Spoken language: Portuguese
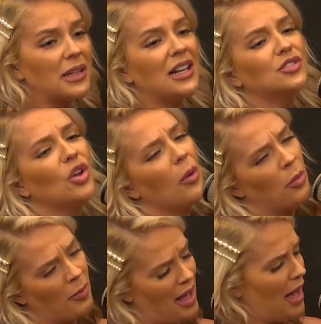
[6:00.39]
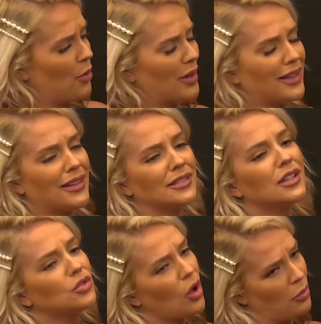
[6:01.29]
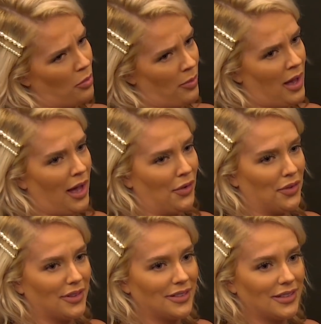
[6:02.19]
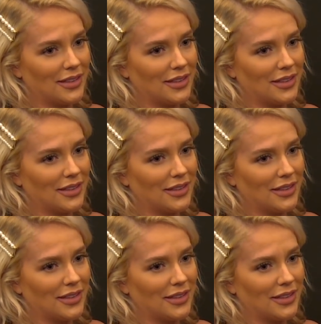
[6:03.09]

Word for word: ela toma uma água, querida, toma E o Scooby, todo mundo